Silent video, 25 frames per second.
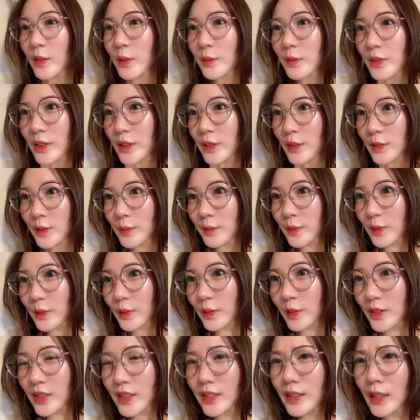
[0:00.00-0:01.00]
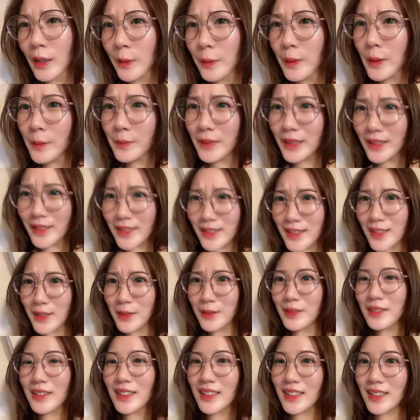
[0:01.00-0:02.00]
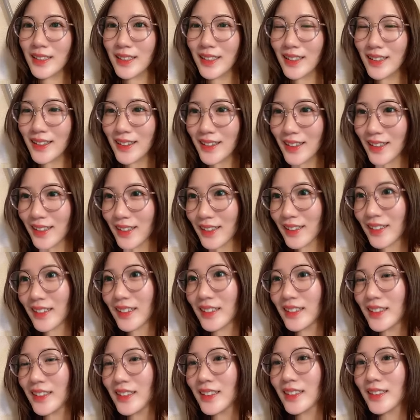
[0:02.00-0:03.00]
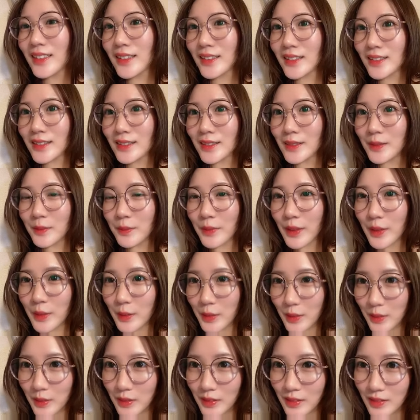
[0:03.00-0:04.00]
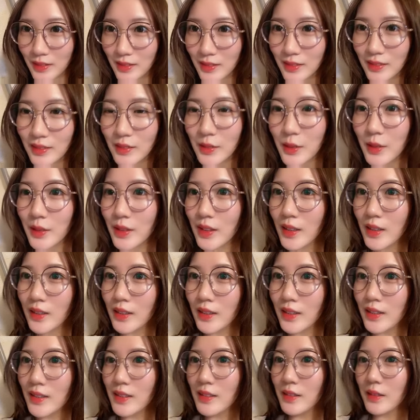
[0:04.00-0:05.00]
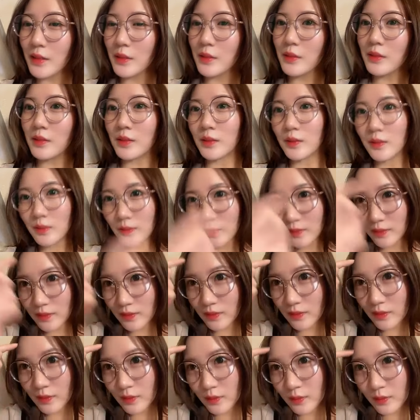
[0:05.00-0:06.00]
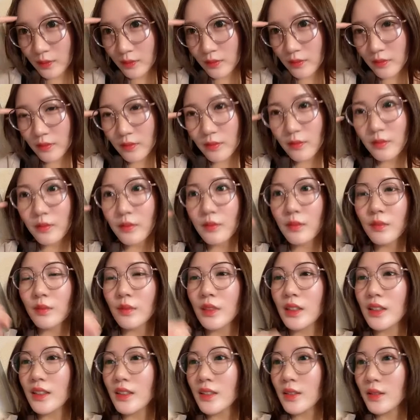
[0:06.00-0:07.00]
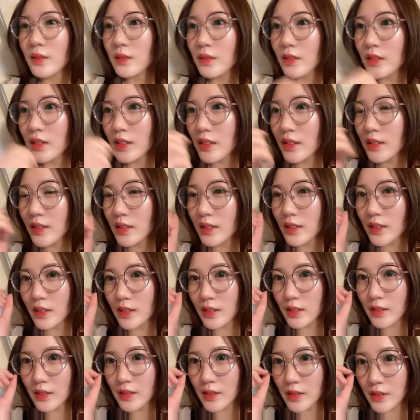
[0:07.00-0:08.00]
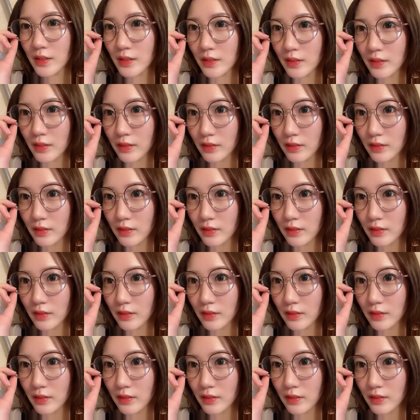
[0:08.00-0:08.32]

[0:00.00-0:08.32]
もどうもスタバめっちゃ美味しかったメロン飲んだんですけどめっちゃ美味しかったです